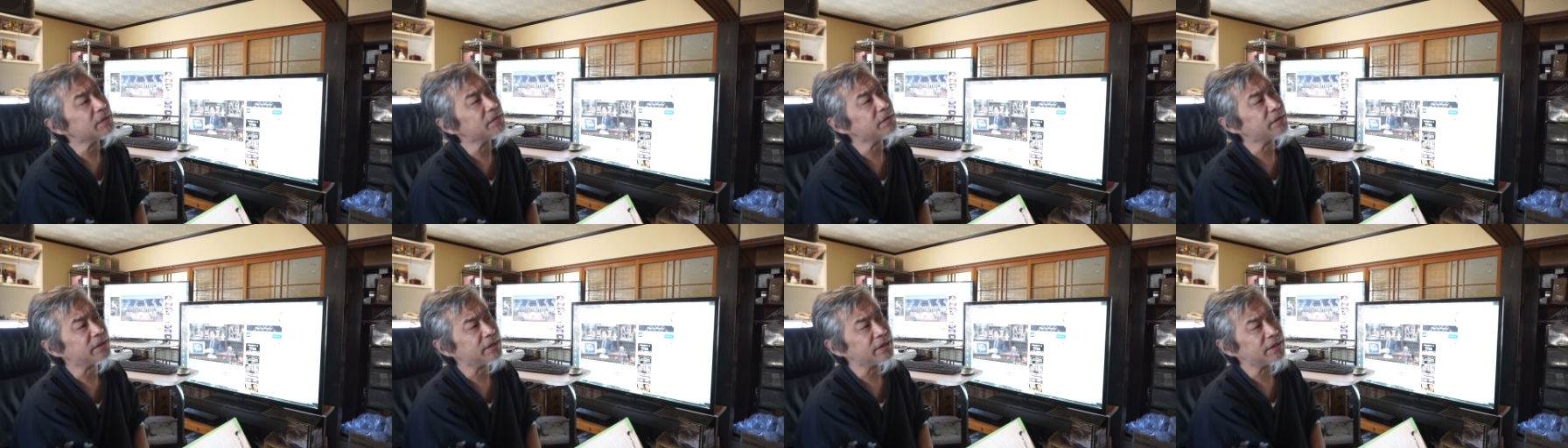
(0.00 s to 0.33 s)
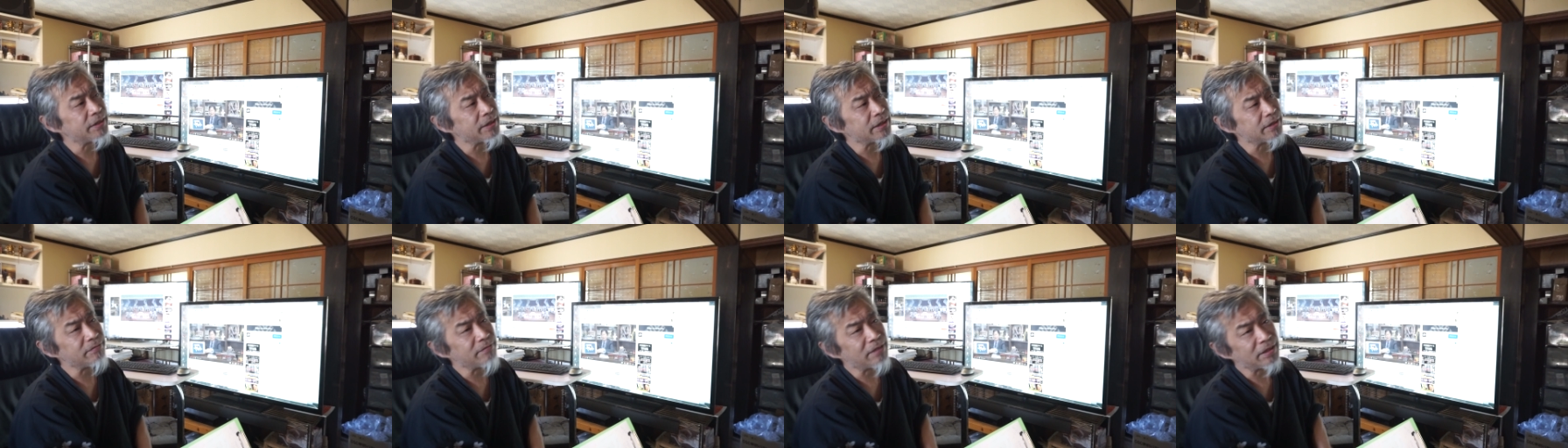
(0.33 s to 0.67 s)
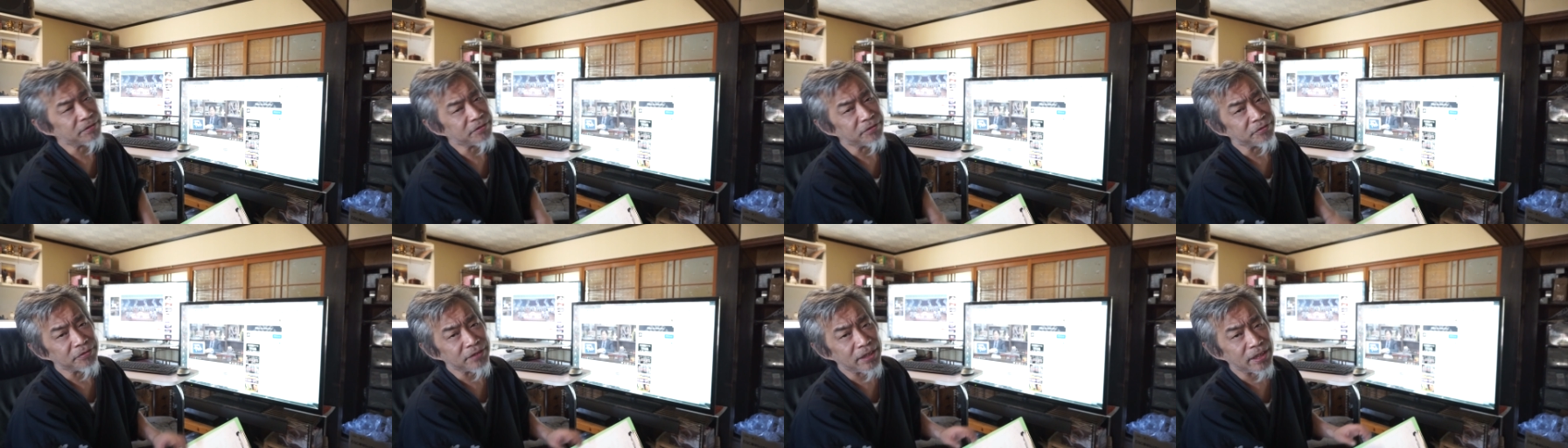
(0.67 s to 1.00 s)
新作
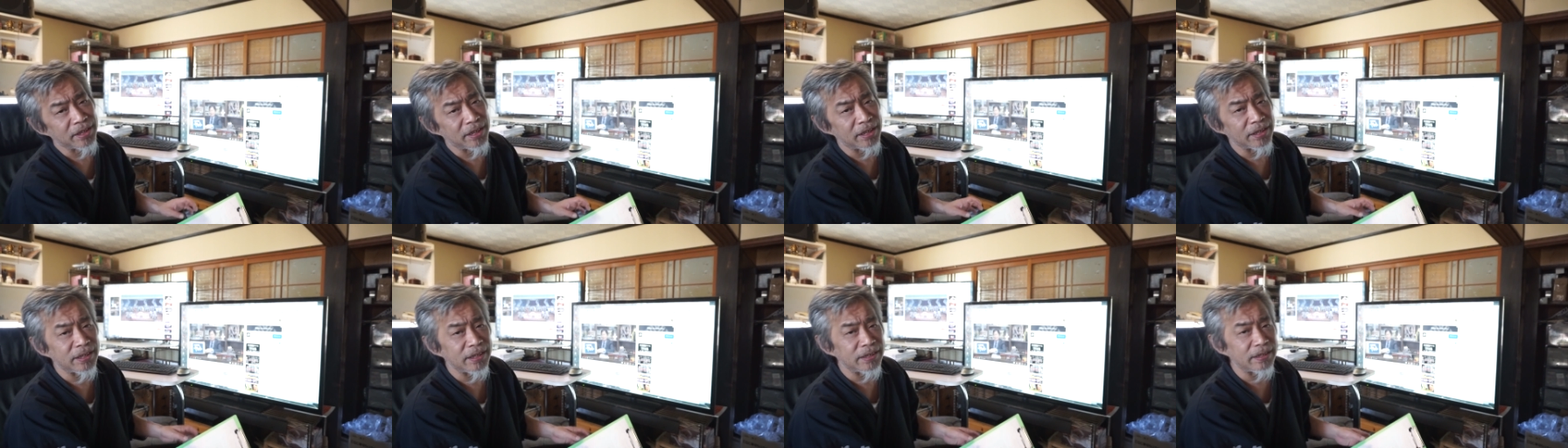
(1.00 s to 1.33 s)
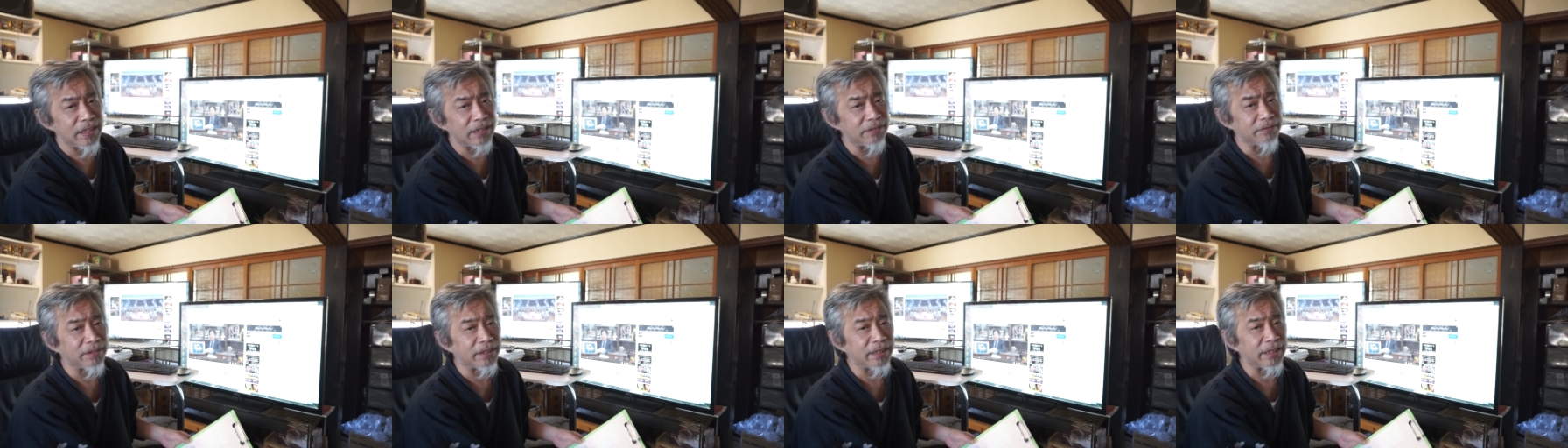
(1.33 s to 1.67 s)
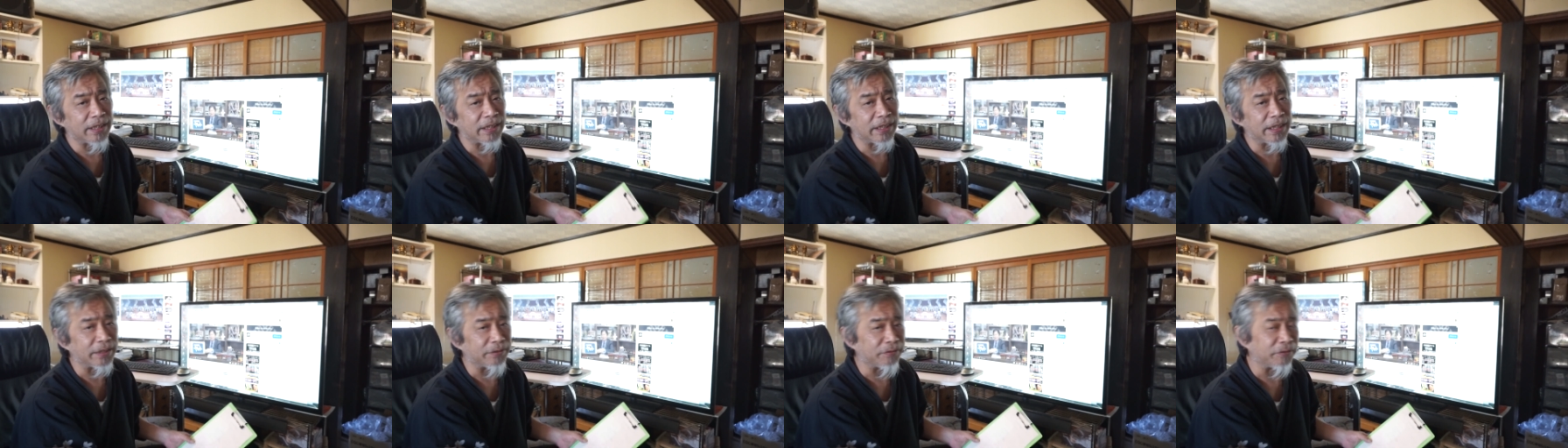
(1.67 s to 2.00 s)
はそんな感じになるんじゃな
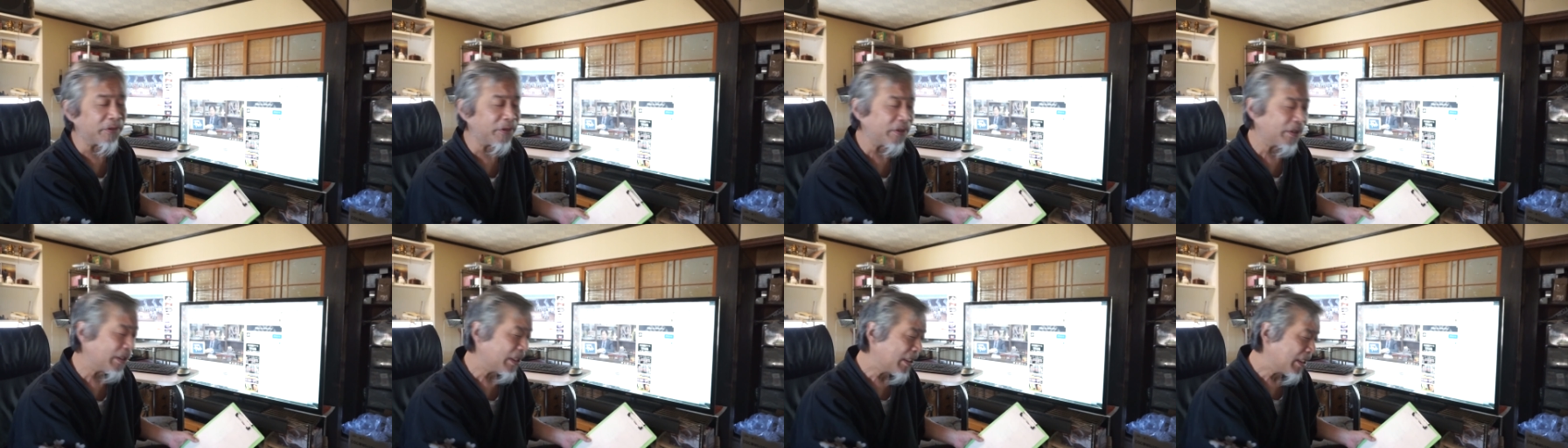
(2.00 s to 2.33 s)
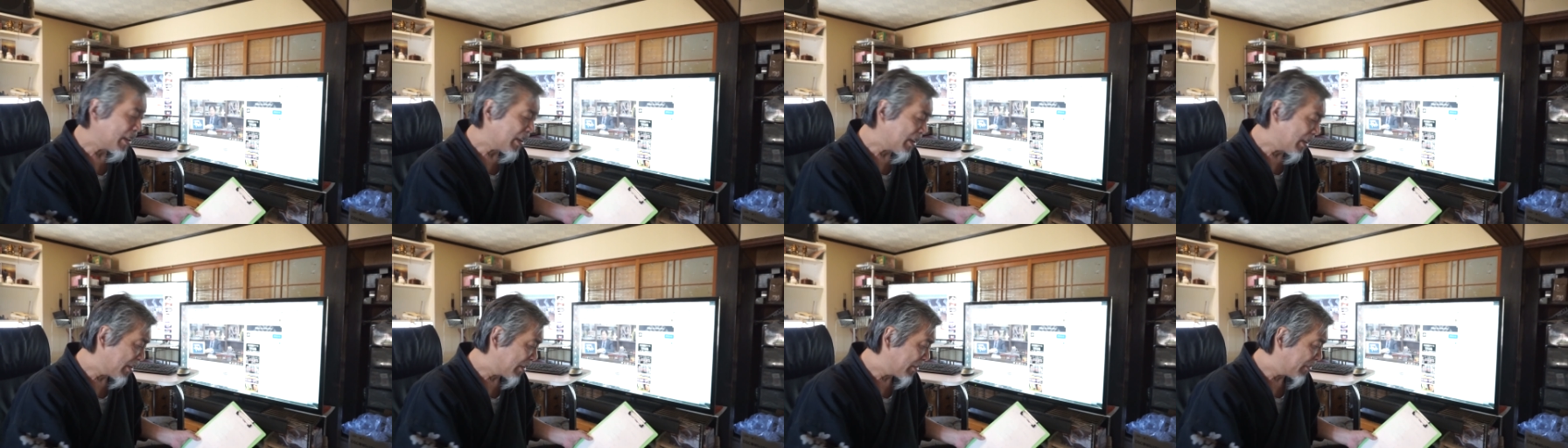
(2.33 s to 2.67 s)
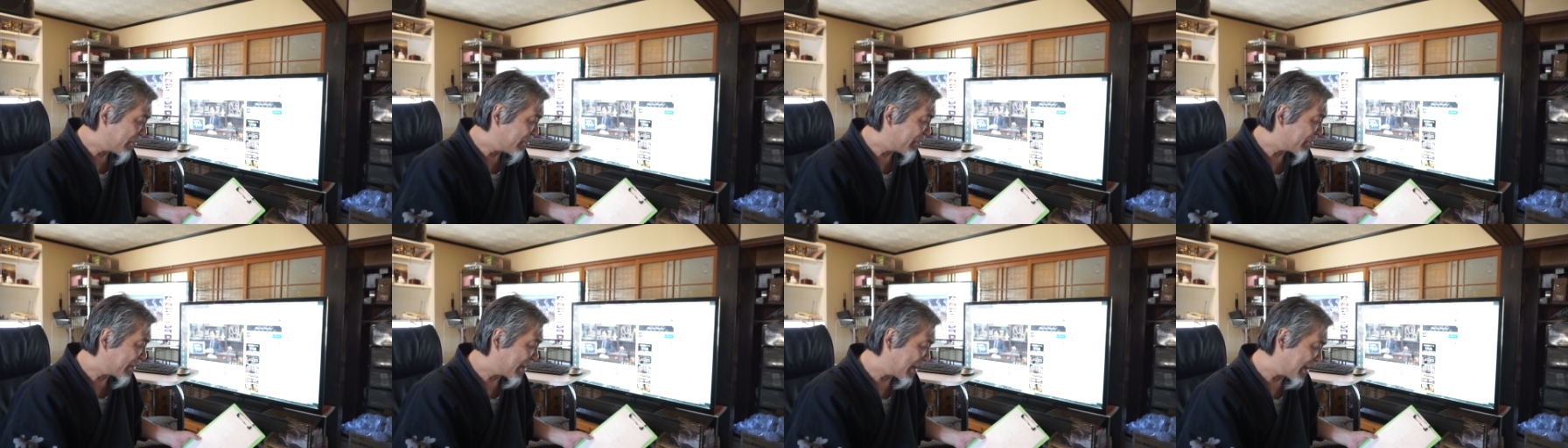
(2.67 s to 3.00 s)
いかなと
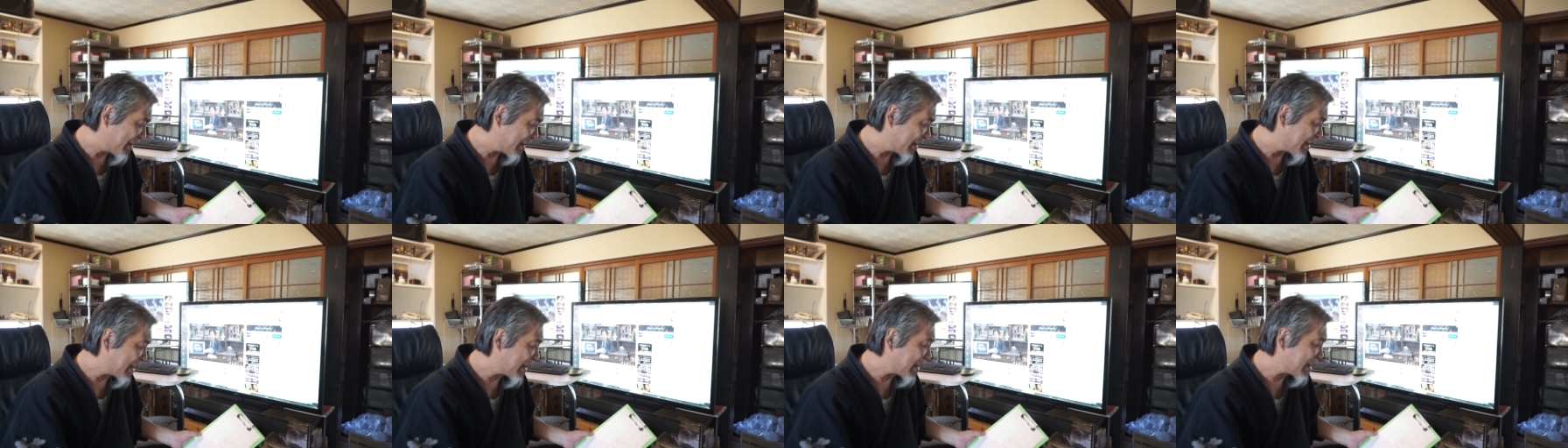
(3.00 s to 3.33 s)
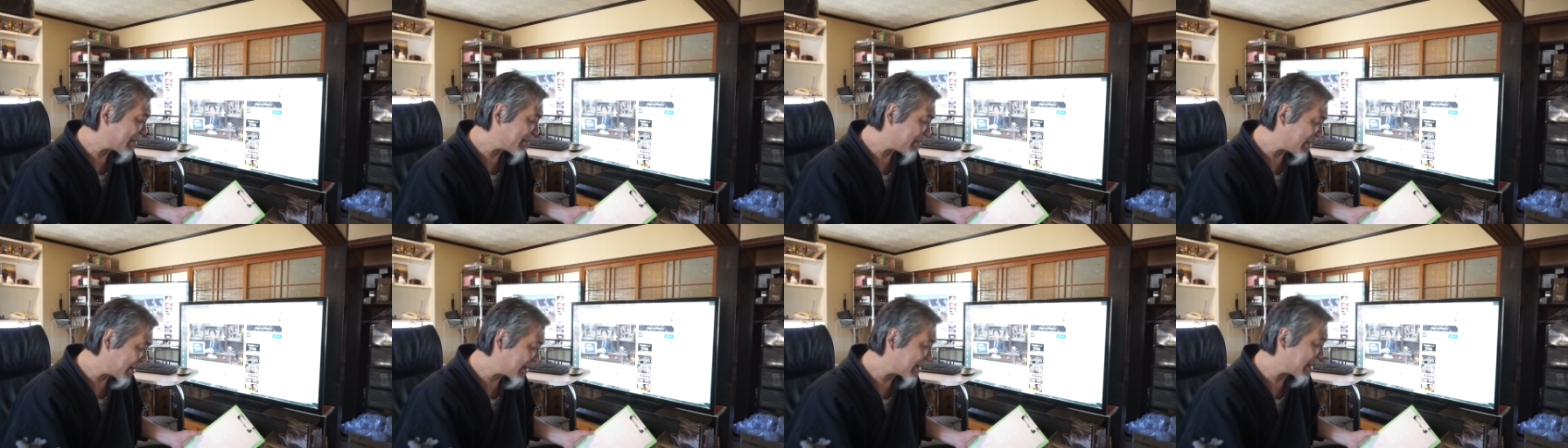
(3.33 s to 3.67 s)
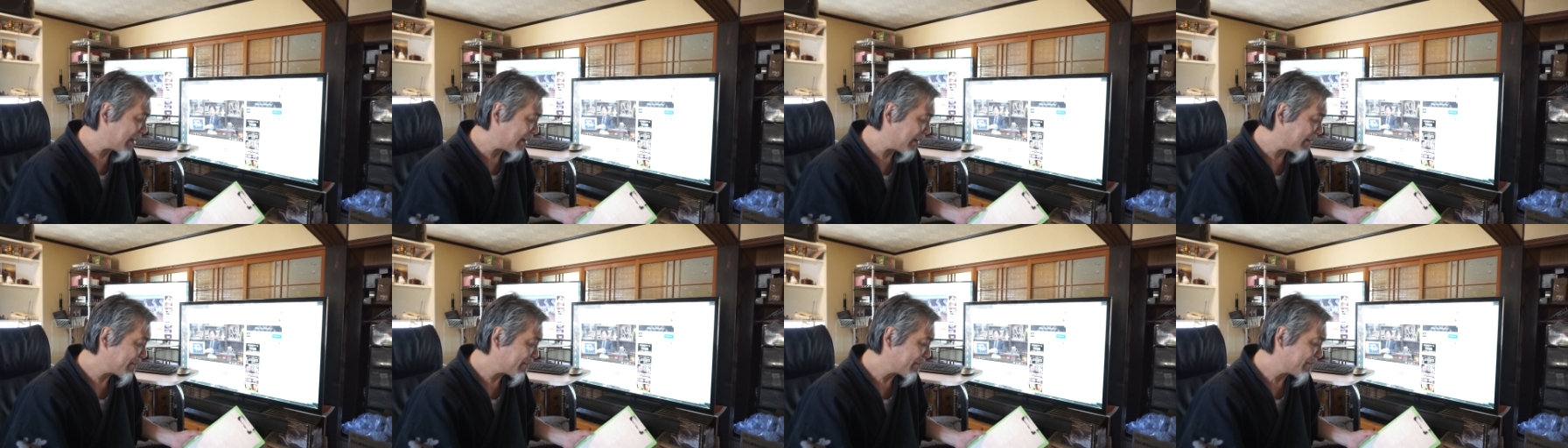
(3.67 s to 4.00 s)
いう感じがしました。